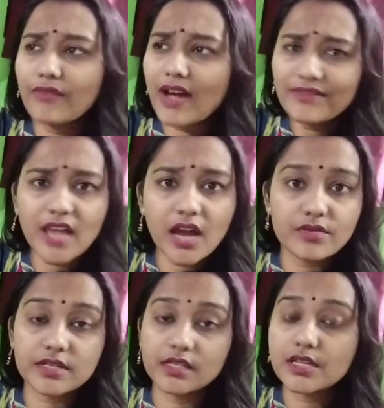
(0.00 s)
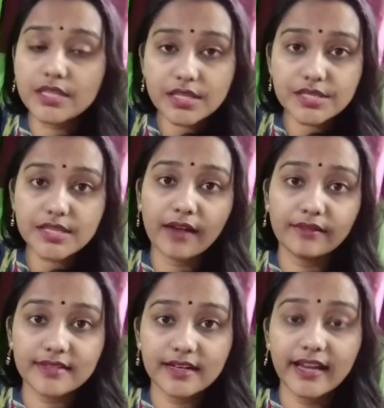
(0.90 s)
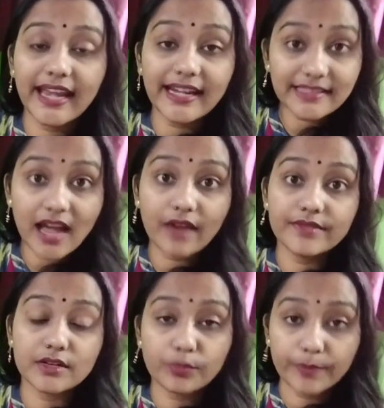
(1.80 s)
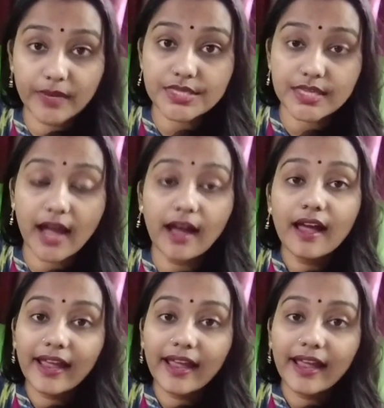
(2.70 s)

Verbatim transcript: फाइव थाउजेंड सिक्स थाउजेंड एट थाउजेंड रुपीज़ का